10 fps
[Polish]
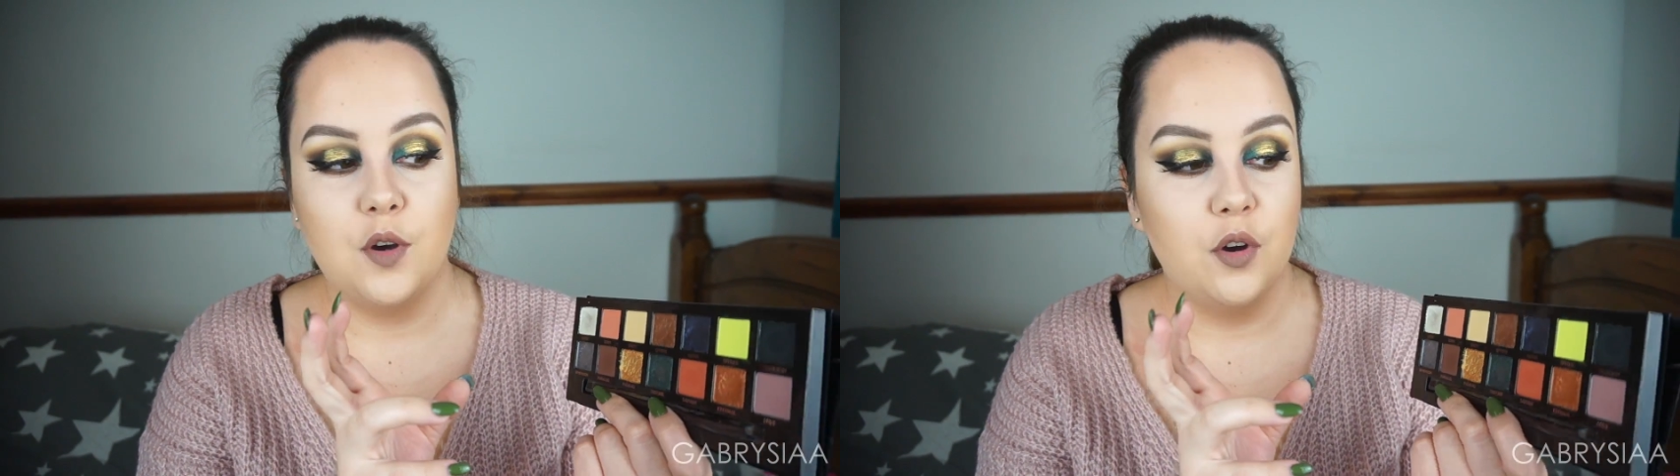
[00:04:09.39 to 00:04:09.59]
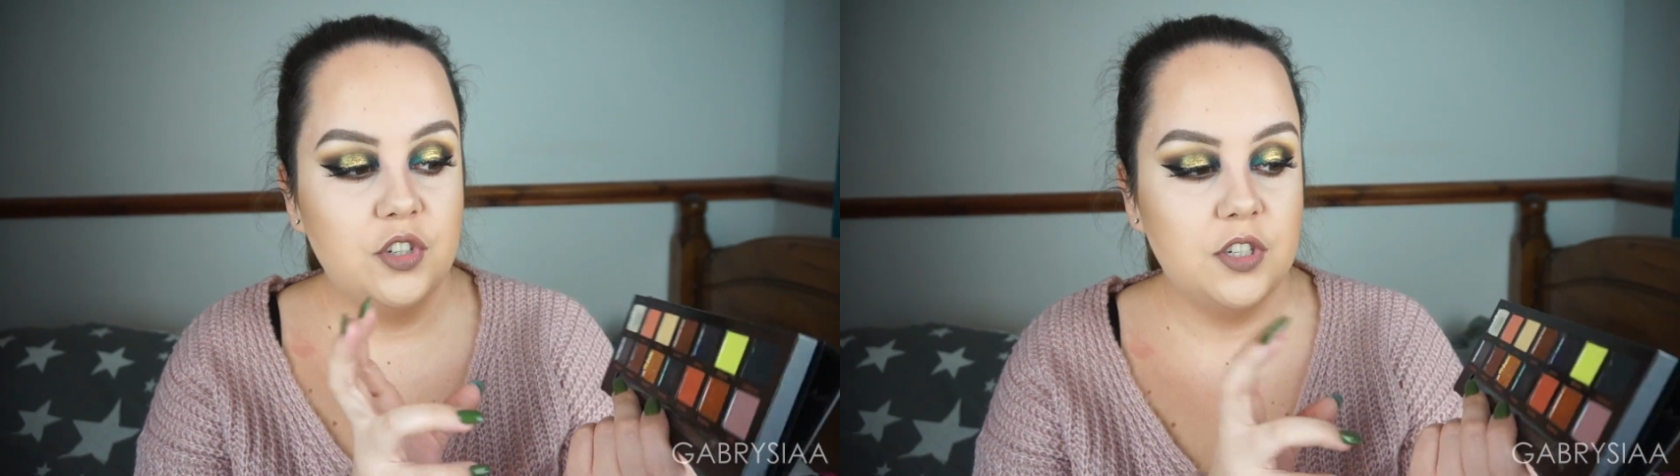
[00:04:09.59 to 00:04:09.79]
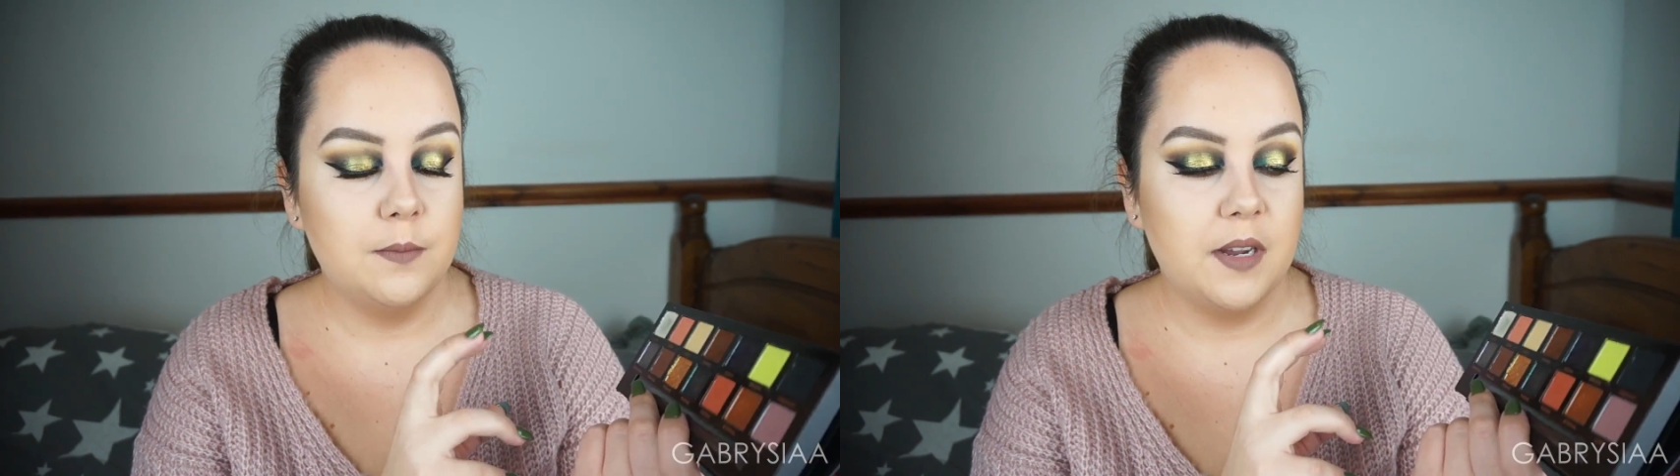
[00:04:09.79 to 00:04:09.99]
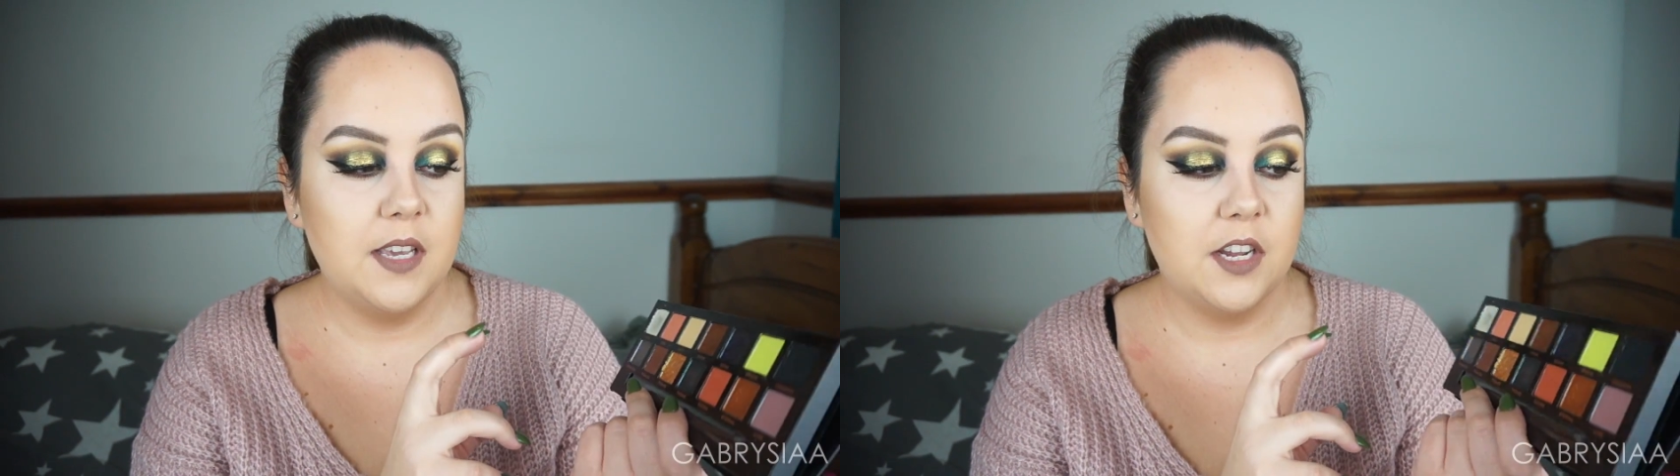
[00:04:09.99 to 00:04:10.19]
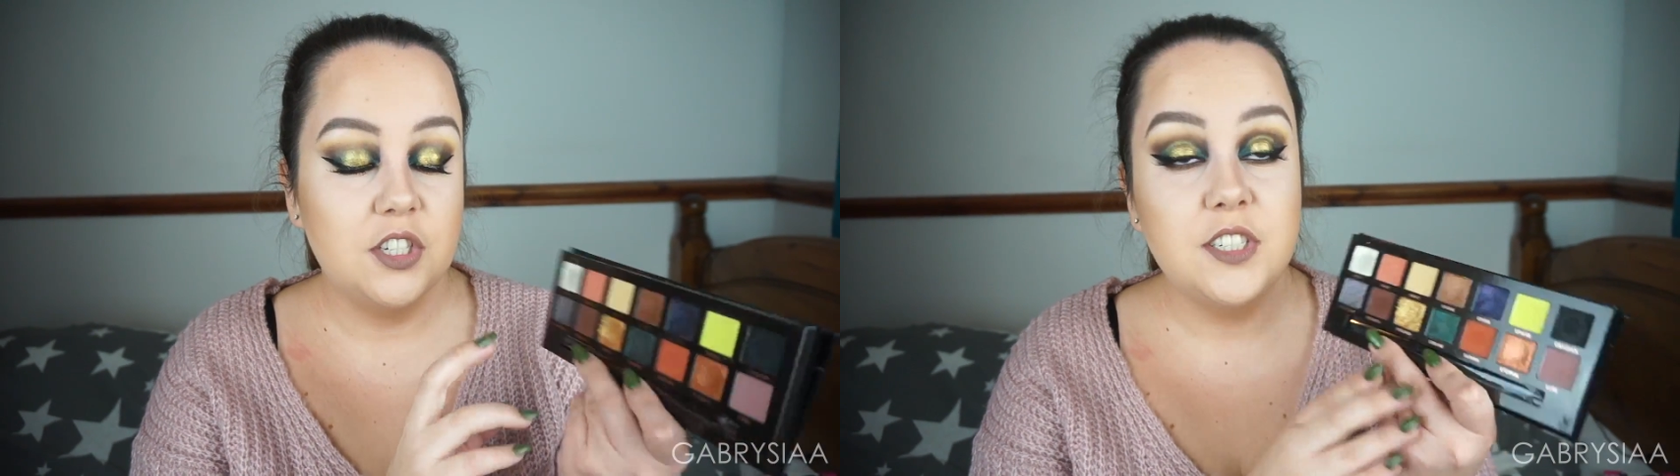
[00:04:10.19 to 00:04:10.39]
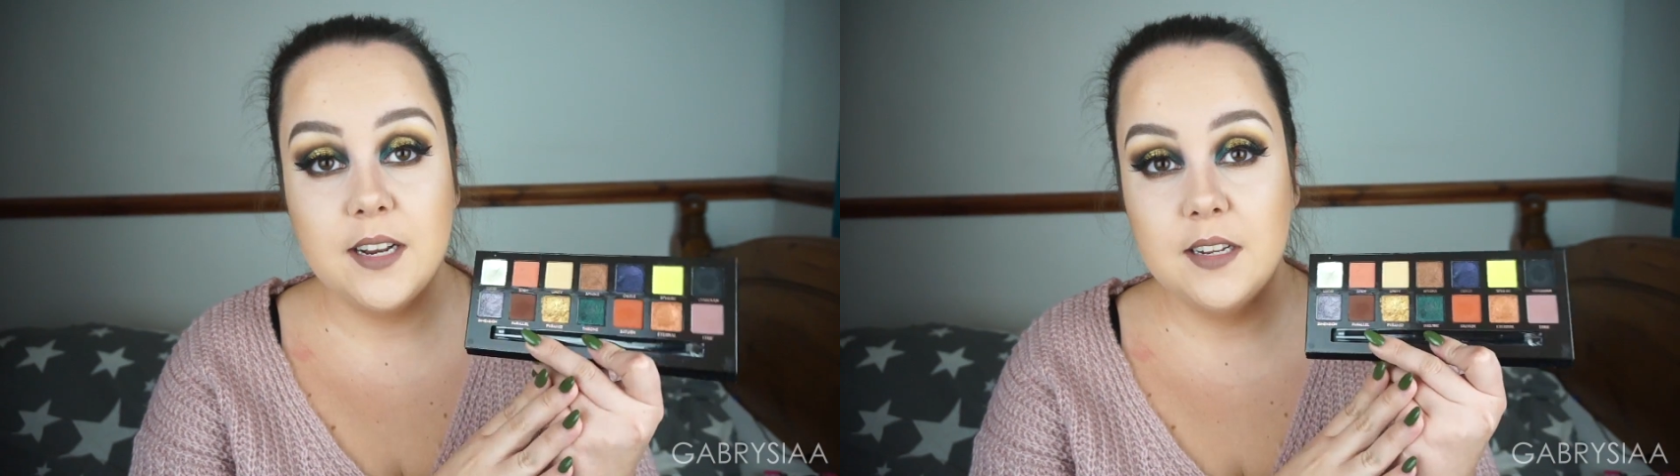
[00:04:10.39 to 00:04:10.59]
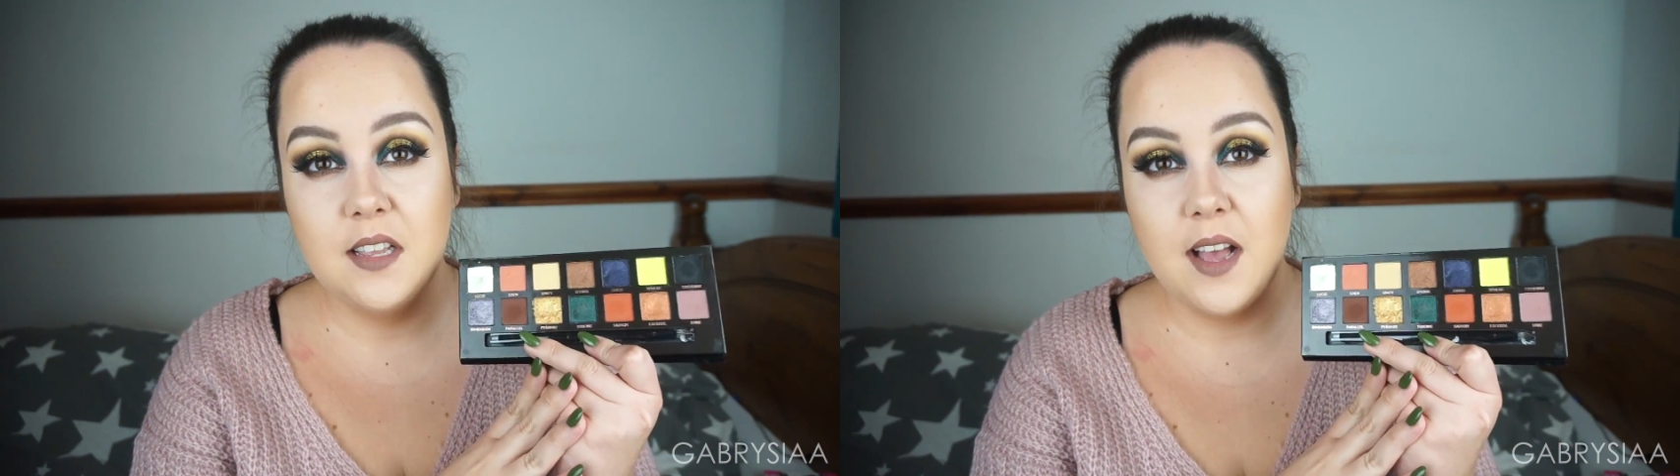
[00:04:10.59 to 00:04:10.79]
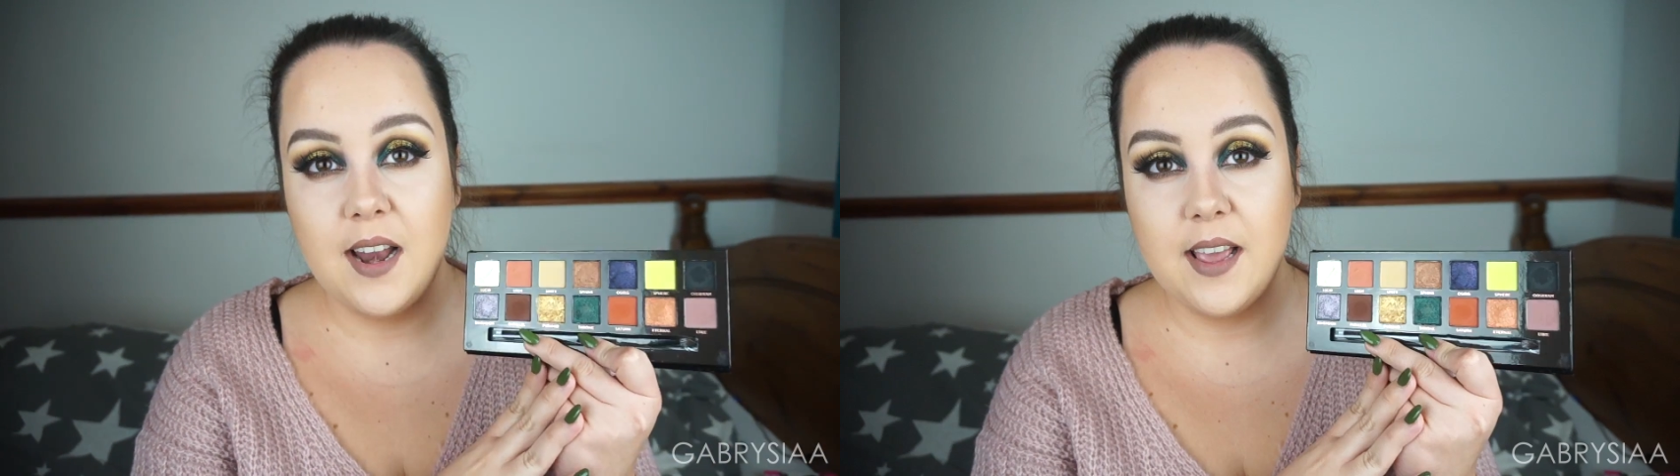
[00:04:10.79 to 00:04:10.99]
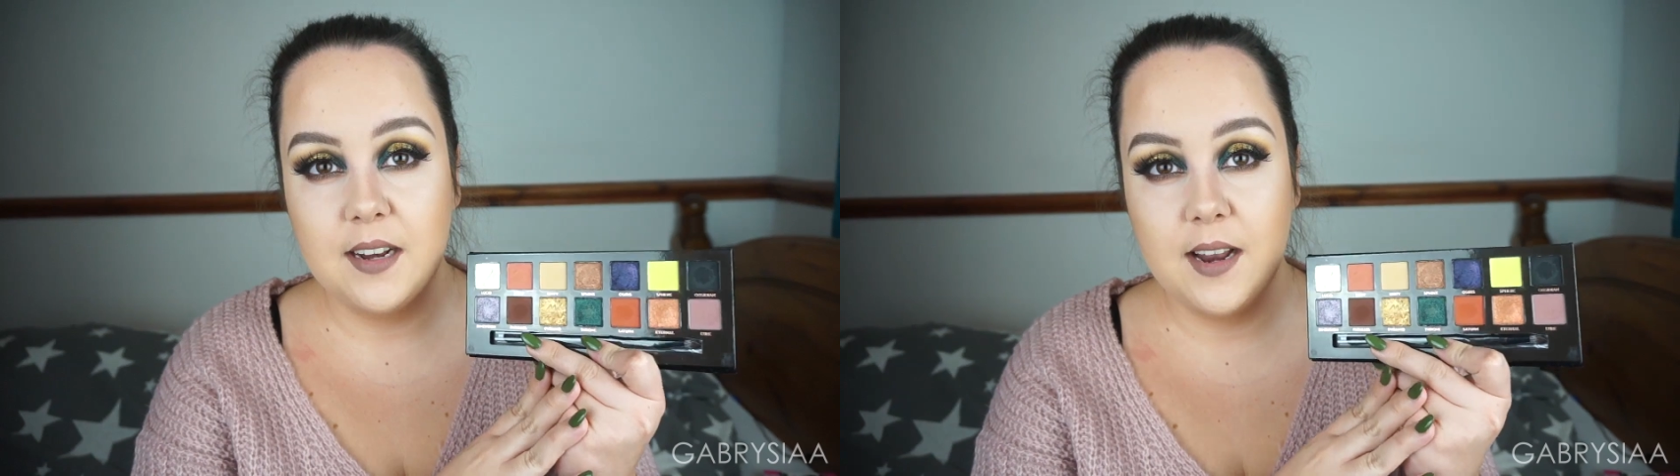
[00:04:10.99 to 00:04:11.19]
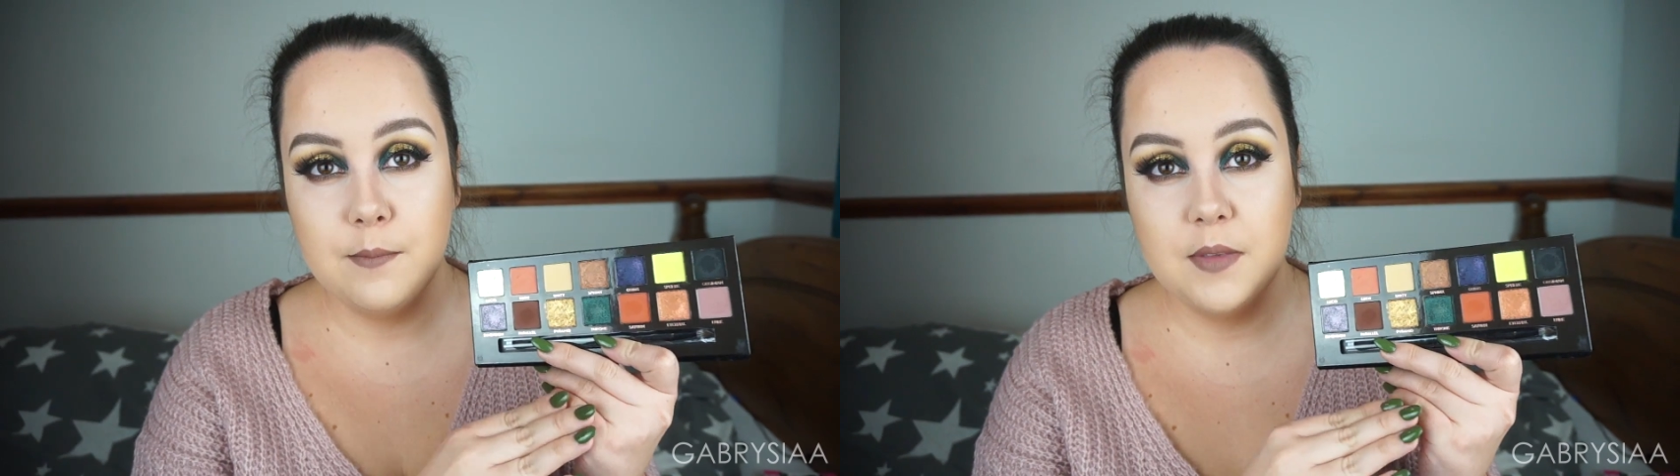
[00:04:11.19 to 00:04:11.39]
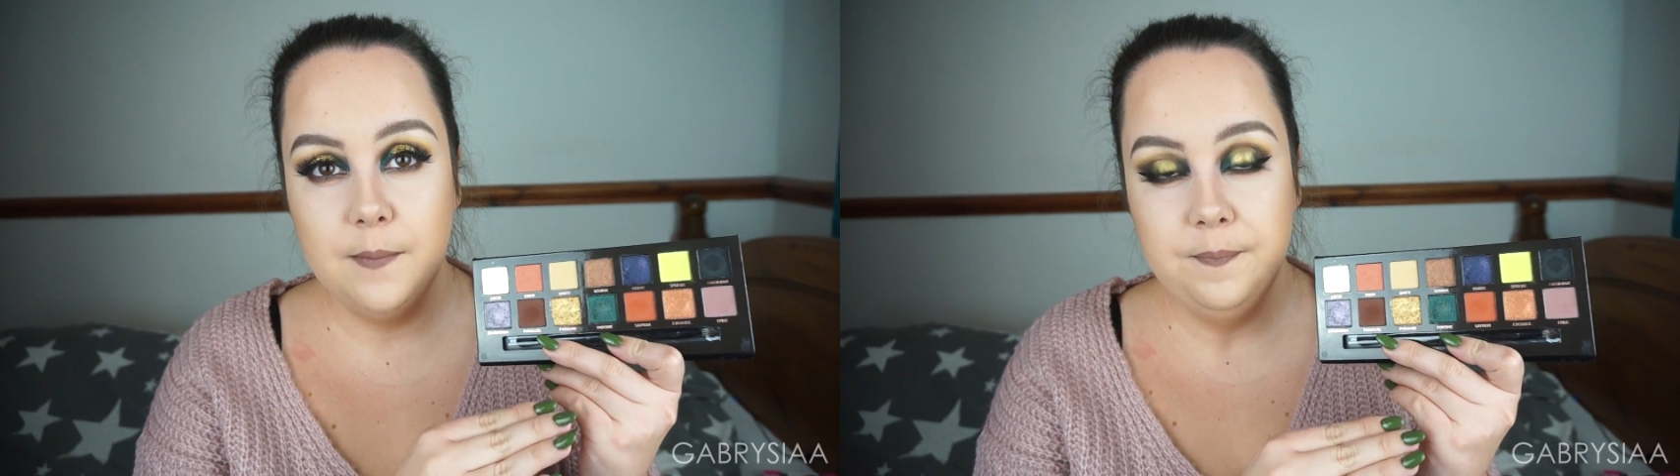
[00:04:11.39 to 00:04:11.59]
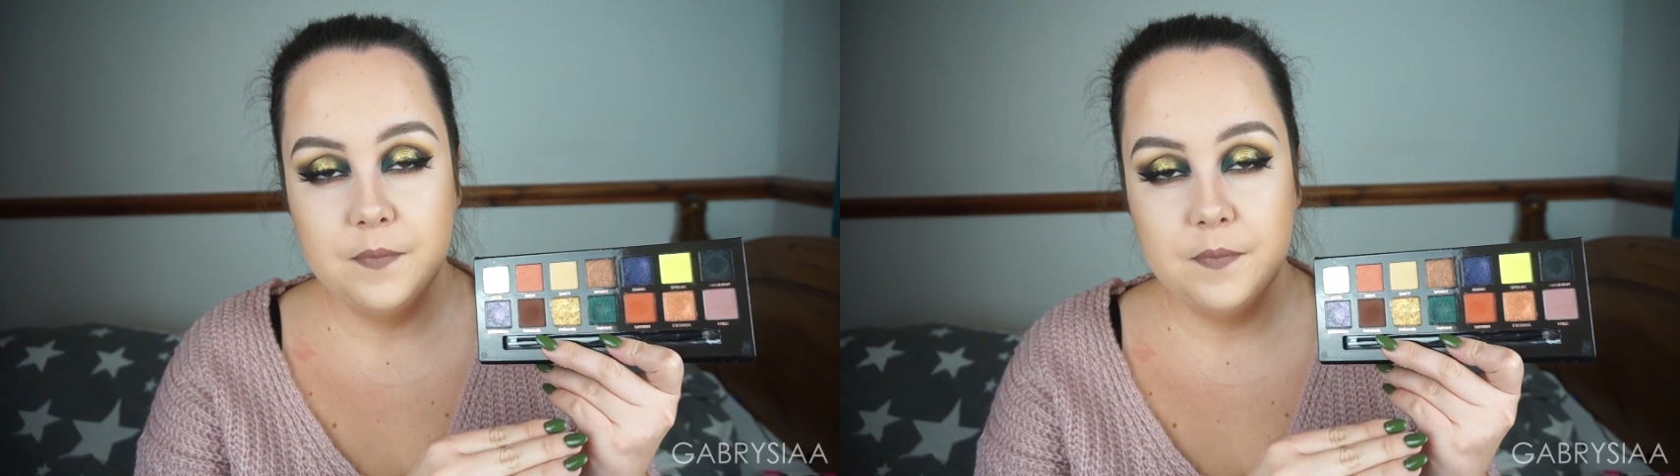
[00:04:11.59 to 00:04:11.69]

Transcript: oczy makijaż dzienny, ale jak dla mnie,